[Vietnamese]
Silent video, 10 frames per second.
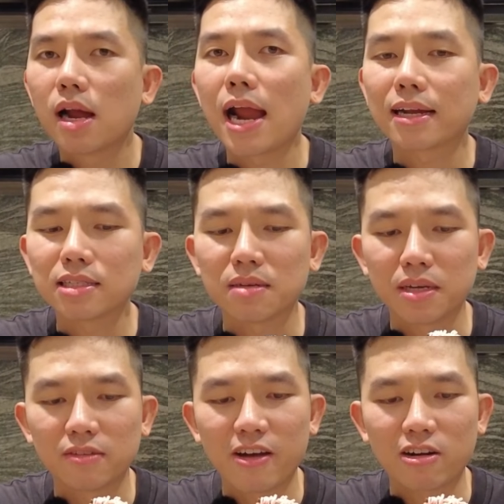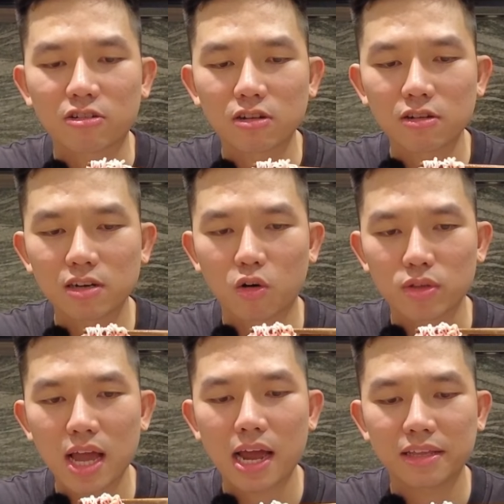ăn cái sợi mì vào nó có độ
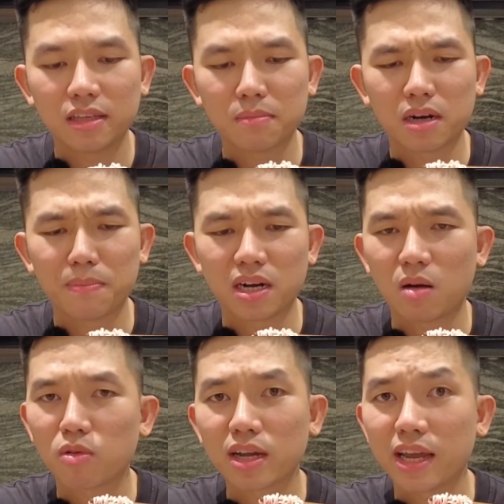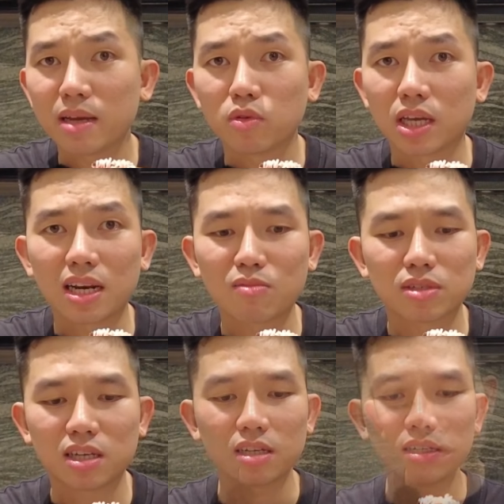dai, nhưng mà mình không có nghe cái mùi thanh long
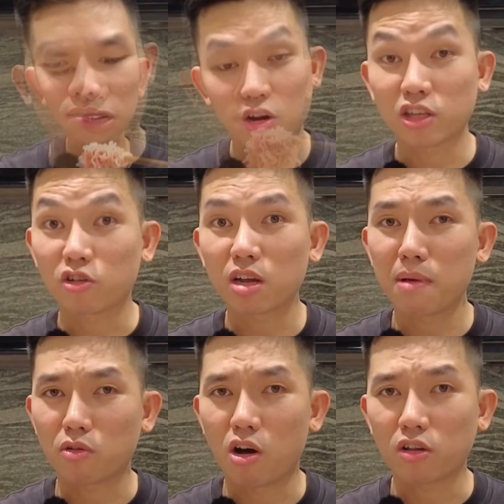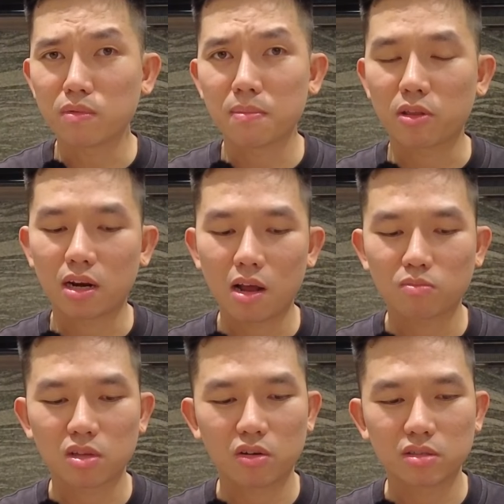gì hết á. Nó chỉ có cái màu đỏ giống như màu thanh
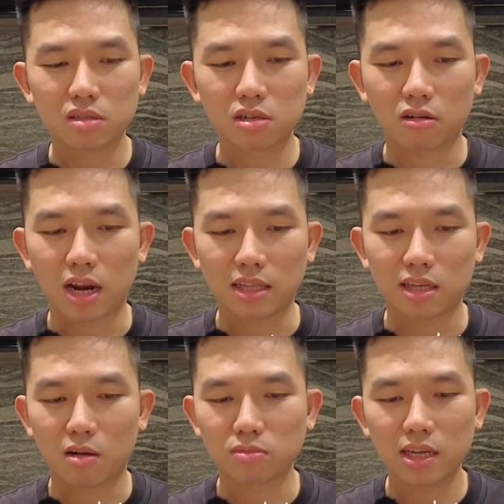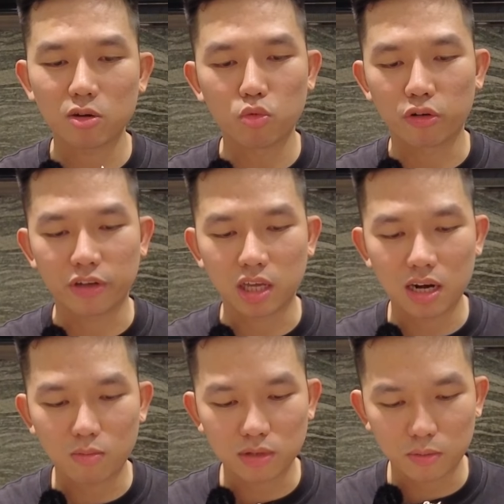long thôi, chứ còn lại thì không thấy có mùi vị thanh
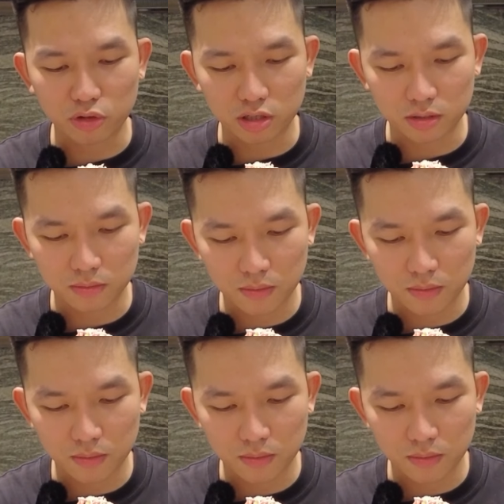long nha mọi người.